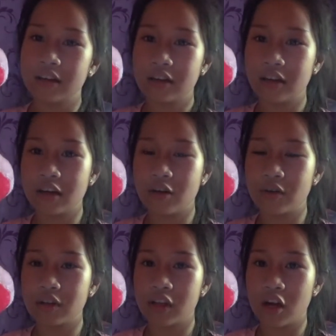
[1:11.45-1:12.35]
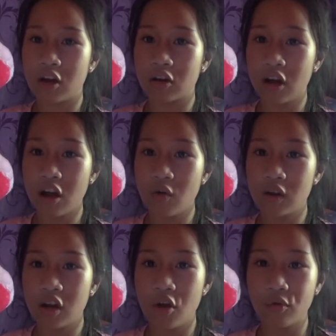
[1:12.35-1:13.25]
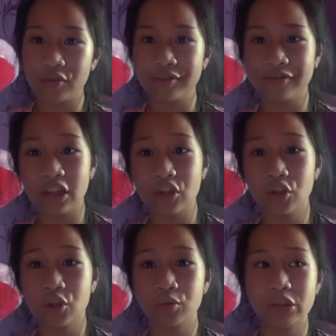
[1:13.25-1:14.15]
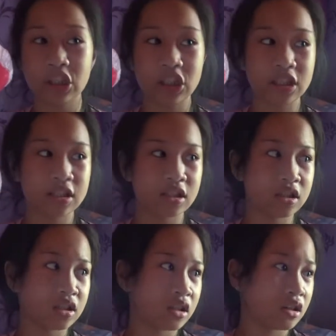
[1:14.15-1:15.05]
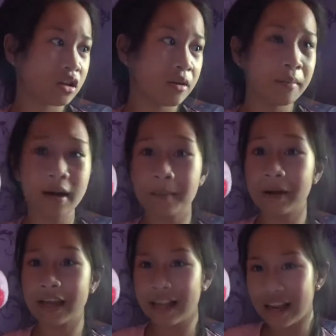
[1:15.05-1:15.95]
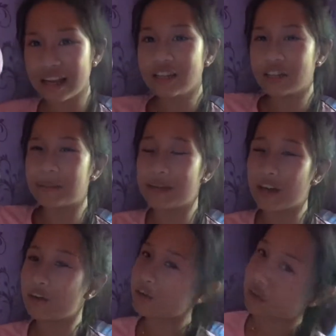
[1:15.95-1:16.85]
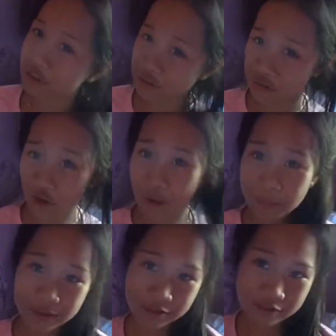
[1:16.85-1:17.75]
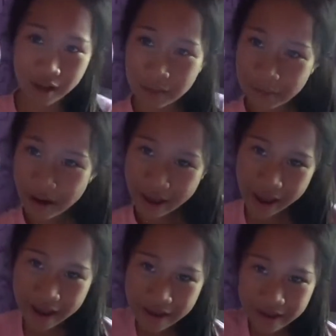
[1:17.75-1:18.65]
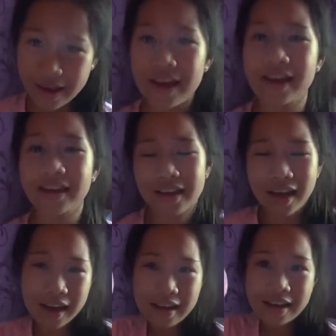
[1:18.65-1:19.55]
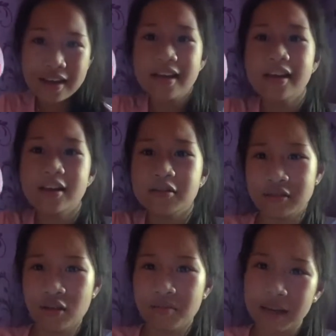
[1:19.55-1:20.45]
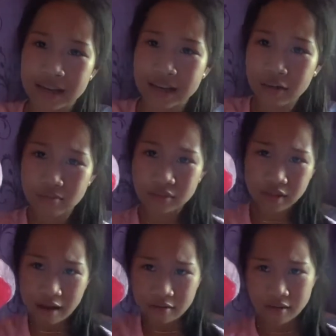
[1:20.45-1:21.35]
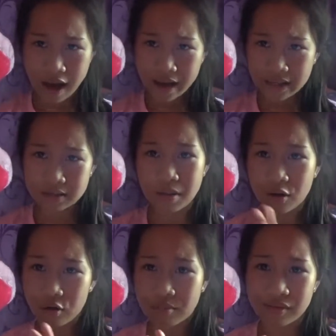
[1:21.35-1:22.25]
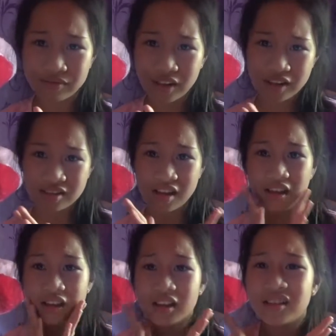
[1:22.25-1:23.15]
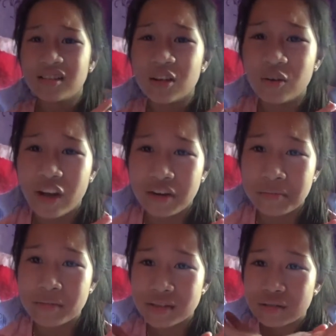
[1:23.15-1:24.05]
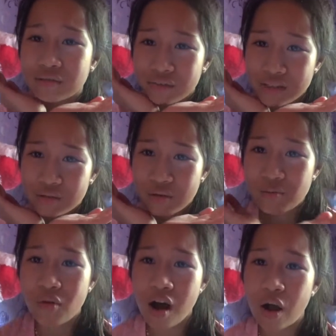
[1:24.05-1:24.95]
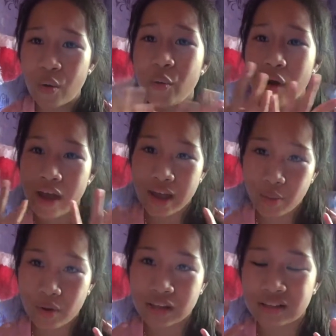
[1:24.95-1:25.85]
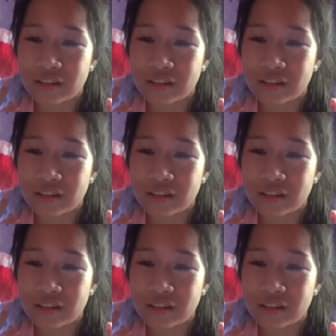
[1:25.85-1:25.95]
Gagawa na lang, gagawa lang ako ng video which is para makilala nyo naman ako ng sobra sobra. Ay, ay, ay. So, maliligo muna ako guys bago ako mag-vlog kasi hindi ko caribals yung face ko. Mukha akong ewan.